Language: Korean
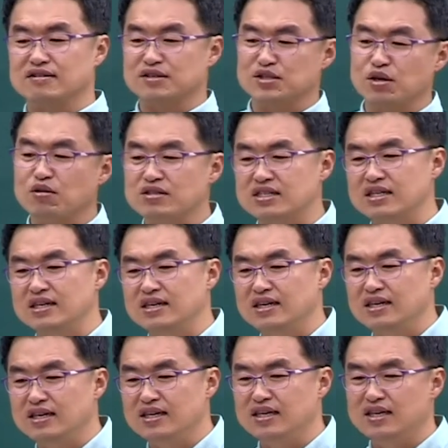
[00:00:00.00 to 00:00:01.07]

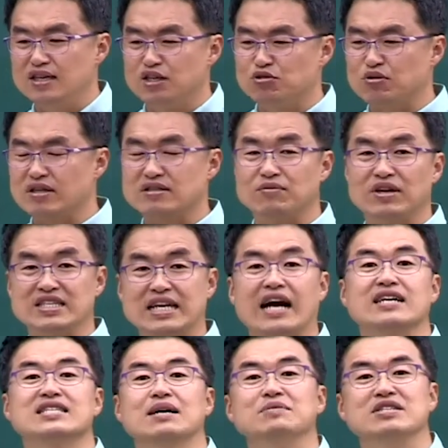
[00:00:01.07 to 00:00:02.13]
성씨 중에서 왜
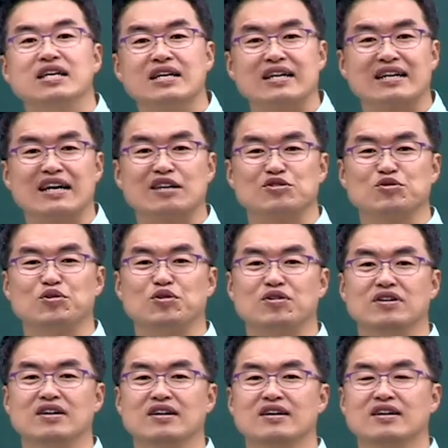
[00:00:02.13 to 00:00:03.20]
장삼이사라
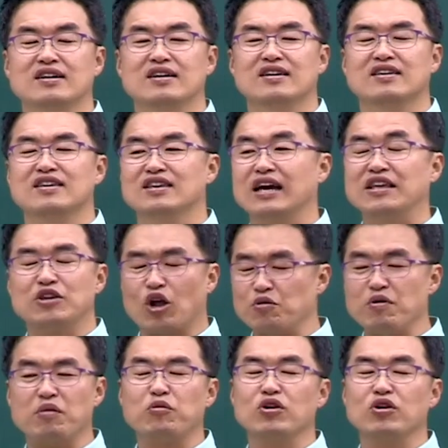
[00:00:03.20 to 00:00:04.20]
그래가지고 한열명